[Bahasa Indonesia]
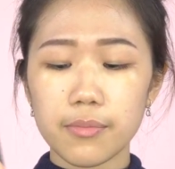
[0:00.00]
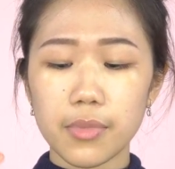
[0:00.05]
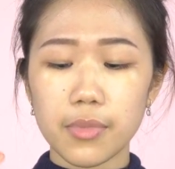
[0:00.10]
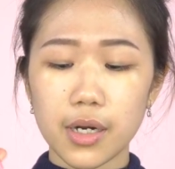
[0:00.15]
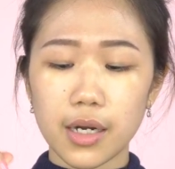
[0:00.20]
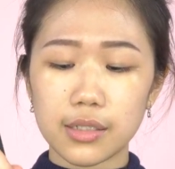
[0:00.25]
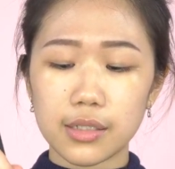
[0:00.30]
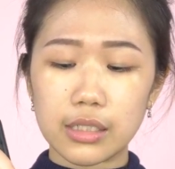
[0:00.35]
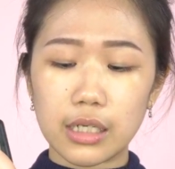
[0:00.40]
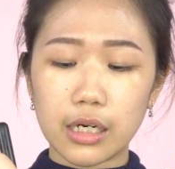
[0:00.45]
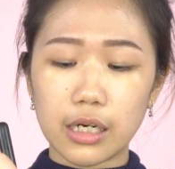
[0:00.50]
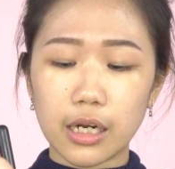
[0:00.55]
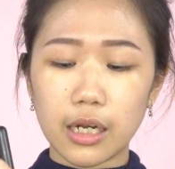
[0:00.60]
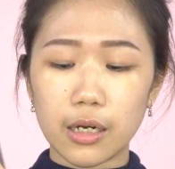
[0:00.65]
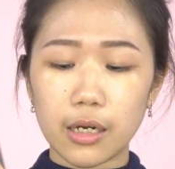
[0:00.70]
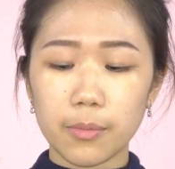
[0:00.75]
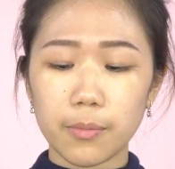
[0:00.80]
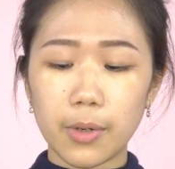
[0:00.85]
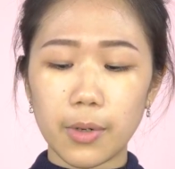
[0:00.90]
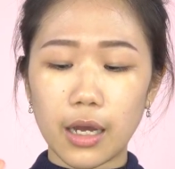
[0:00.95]

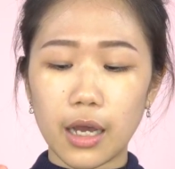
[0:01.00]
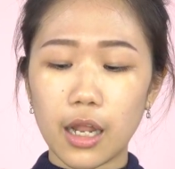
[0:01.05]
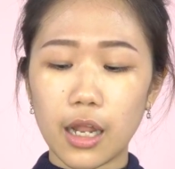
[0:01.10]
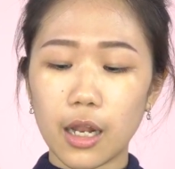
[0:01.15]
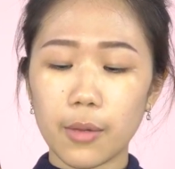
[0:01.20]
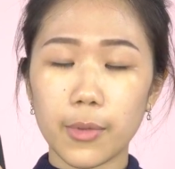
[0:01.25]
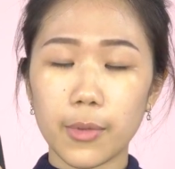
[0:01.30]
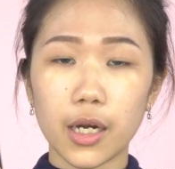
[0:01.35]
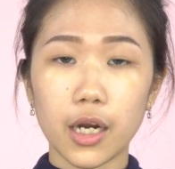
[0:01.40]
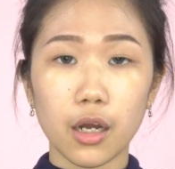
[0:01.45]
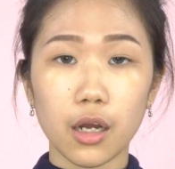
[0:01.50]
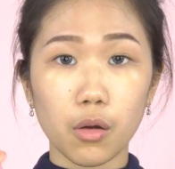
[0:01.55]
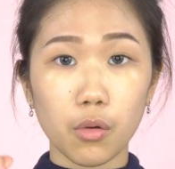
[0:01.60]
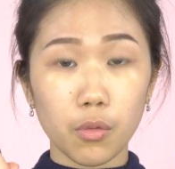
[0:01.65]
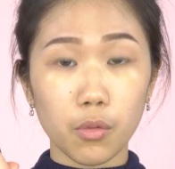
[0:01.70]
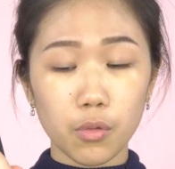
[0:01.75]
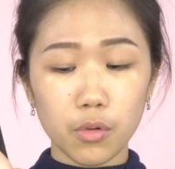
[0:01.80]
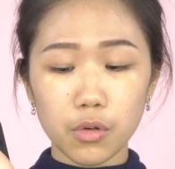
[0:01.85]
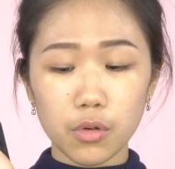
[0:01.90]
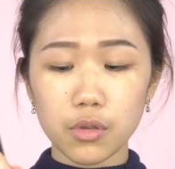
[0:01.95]
berdasarkan pengalaman
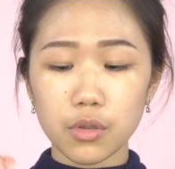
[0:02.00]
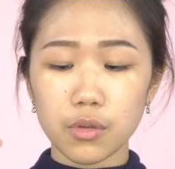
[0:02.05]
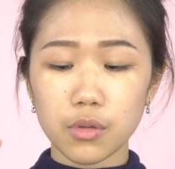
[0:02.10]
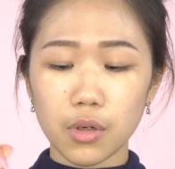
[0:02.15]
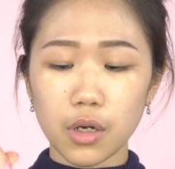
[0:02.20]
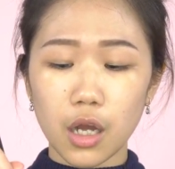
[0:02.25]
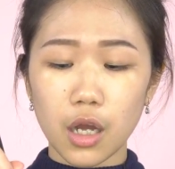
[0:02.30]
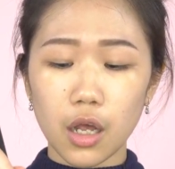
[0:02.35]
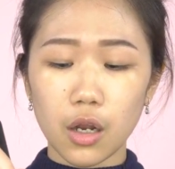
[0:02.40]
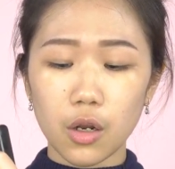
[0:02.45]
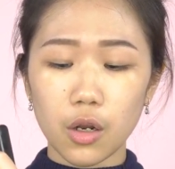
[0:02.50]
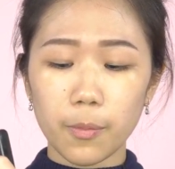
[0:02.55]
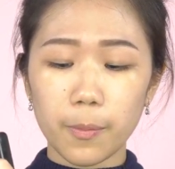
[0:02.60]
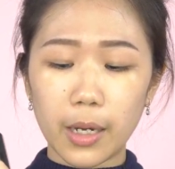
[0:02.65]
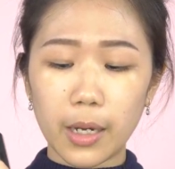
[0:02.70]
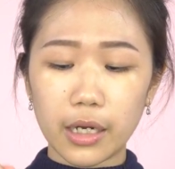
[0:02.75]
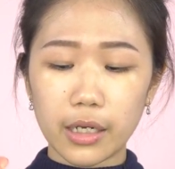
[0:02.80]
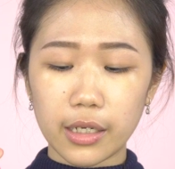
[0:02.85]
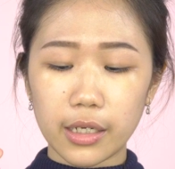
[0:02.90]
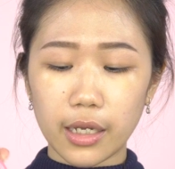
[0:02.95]
aku kalau
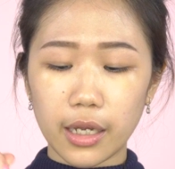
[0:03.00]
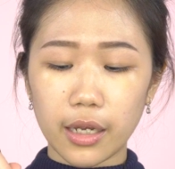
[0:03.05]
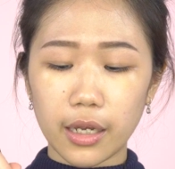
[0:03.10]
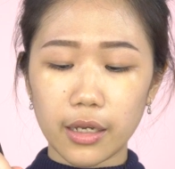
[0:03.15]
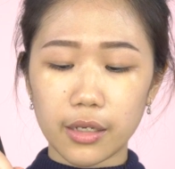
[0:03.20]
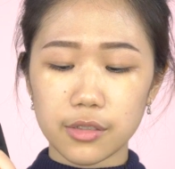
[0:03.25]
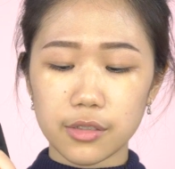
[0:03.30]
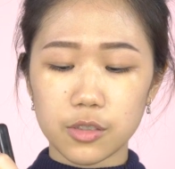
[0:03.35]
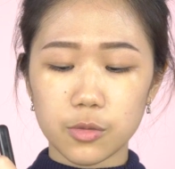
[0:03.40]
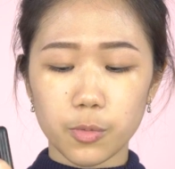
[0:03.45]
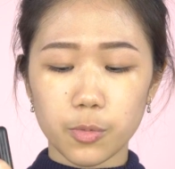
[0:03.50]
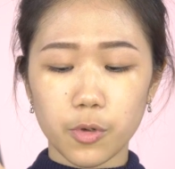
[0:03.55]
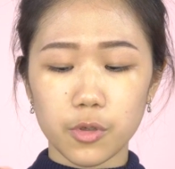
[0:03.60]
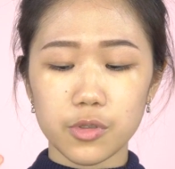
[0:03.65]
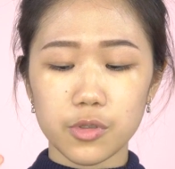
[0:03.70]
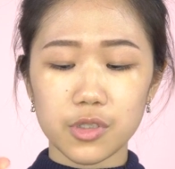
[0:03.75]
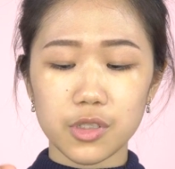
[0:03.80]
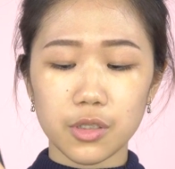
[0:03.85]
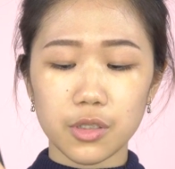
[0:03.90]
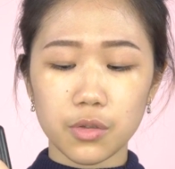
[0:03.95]
pakai
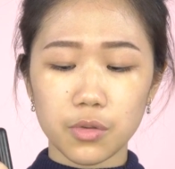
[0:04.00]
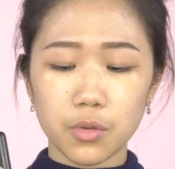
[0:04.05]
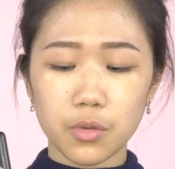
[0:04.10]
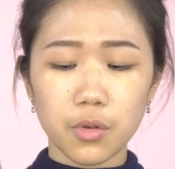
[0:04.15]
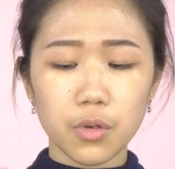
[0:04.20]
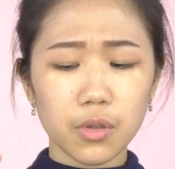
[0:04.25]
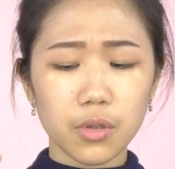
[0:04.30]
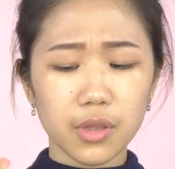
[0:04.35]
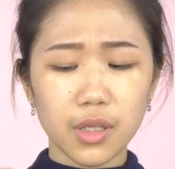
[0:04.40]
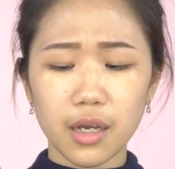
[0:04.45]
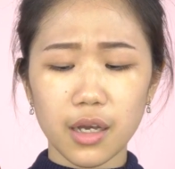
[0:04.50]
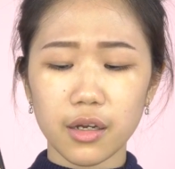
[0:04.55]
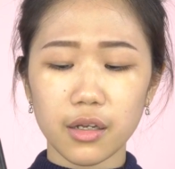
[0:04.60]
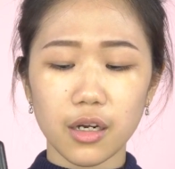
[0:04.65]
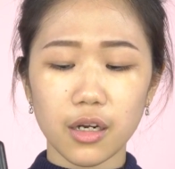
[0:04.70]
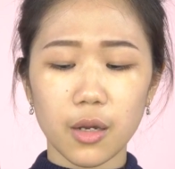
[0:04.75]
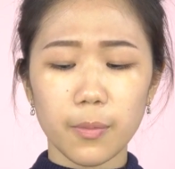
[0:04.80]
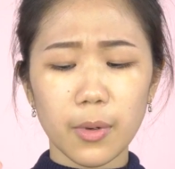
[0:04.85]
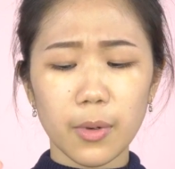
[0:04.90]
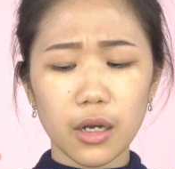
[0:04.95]
sponge itu entah
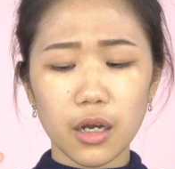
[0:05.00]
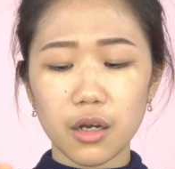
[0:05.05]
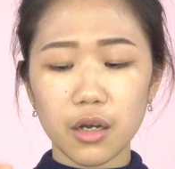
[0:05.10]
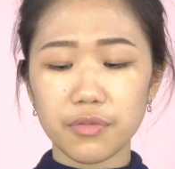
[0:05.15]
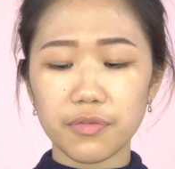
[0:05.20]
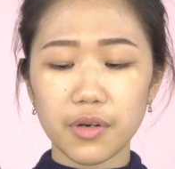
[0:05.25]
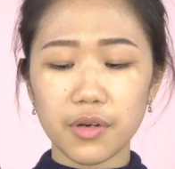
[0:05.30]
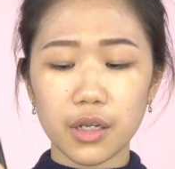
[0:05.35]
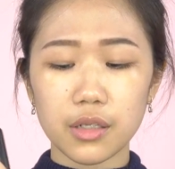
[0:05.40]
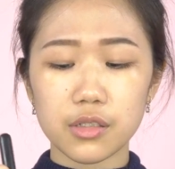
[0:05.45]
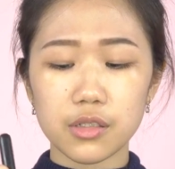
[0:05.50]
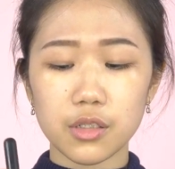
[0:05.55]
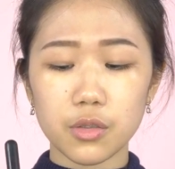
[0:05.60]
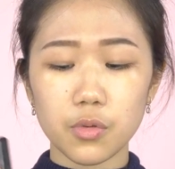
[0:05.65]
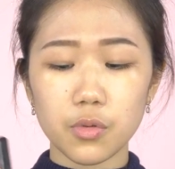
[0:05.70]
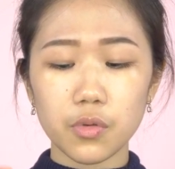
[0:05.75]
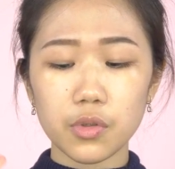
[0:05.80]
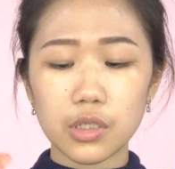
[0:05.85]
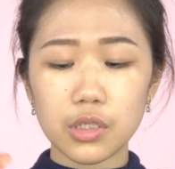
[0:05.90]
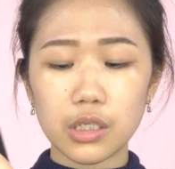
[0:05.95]
kenapa
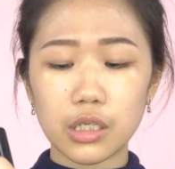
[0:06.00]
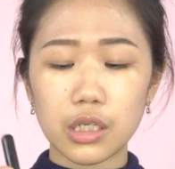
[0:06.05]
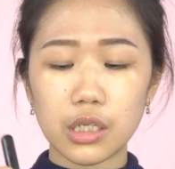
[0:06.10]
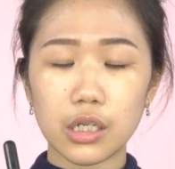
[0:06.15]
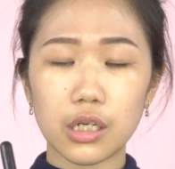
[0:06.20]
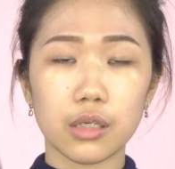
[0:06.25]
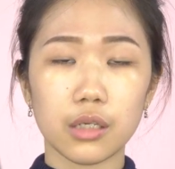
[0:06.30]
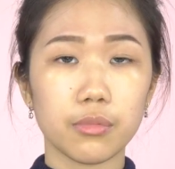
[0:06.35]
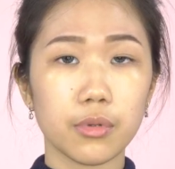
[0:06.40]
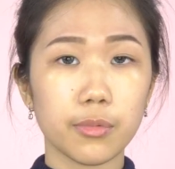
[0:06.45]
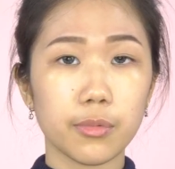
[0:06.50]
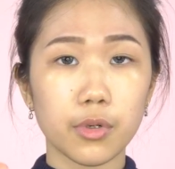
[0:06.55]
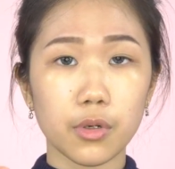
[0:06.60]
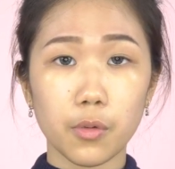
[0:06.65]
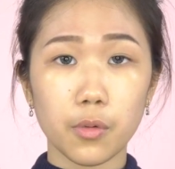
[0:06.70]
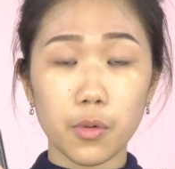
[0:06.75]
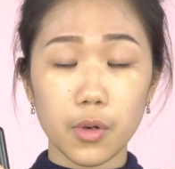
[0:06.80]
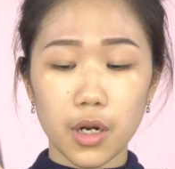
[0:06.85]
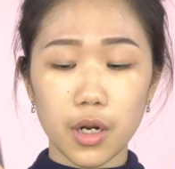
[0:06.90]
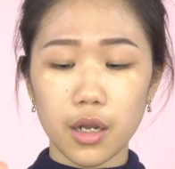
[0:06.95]
coveragenya tuh jadi lebih
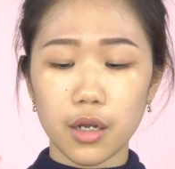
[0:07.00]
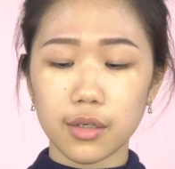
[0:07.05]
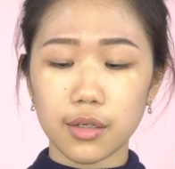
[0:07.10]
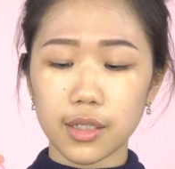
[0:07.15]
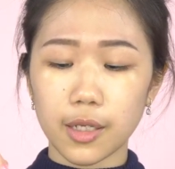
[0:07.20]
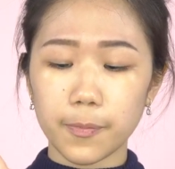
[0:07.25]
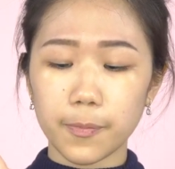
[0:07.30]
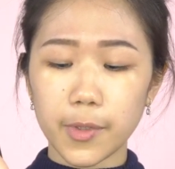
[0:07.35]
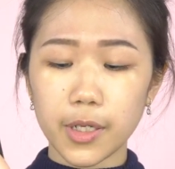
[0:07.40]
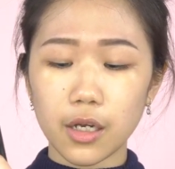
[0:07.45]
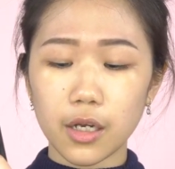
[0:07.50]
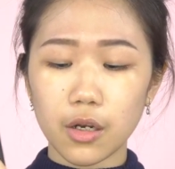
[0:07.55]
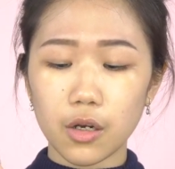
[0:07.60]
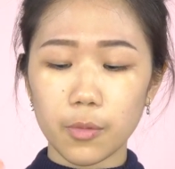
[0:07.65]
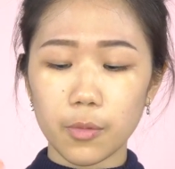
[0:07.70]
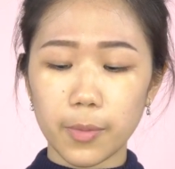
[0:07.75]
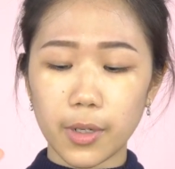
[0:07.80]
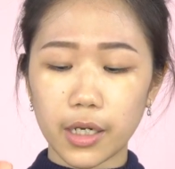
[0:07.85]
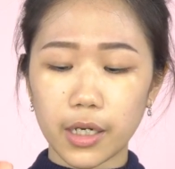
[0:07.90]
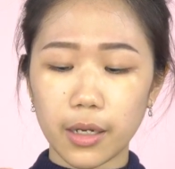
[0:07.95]
berkurang tapi
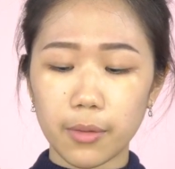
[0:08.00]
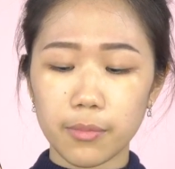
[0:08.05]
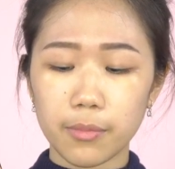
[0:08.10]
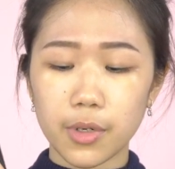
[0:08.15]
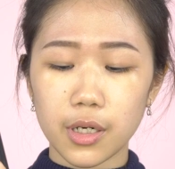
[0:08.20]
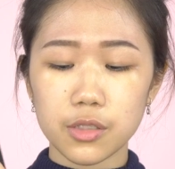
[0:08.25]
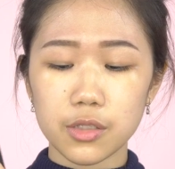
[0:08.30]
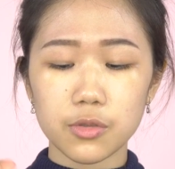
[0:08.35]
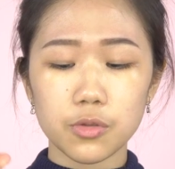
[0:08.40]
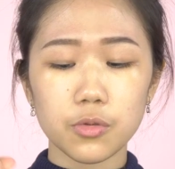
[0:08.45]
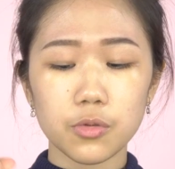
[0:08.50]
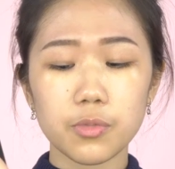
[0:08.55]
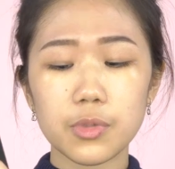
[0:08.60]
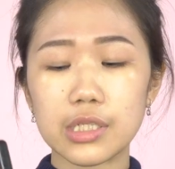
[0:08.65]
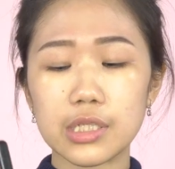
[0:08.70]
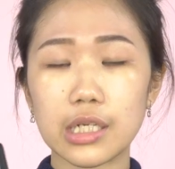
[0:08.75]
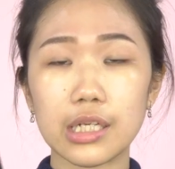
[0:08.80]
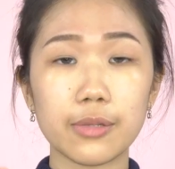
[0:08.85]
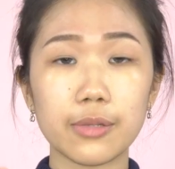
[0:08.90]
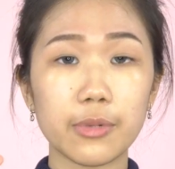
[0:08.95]
kalau pakai brush tuh
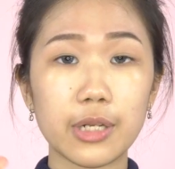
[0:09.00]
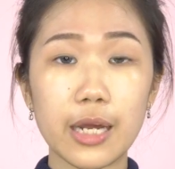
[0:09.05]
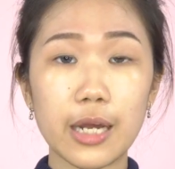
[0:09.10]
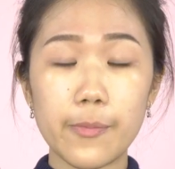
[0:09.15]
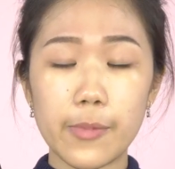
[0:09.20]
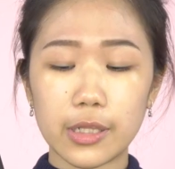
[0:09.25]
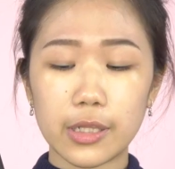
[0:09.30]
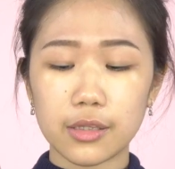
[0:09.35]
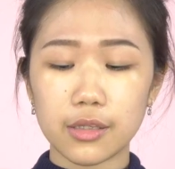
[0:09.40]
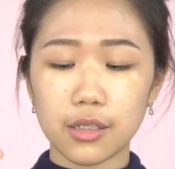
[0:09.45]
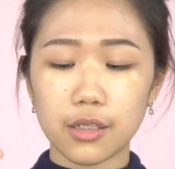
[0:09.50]
bisa lebih dapat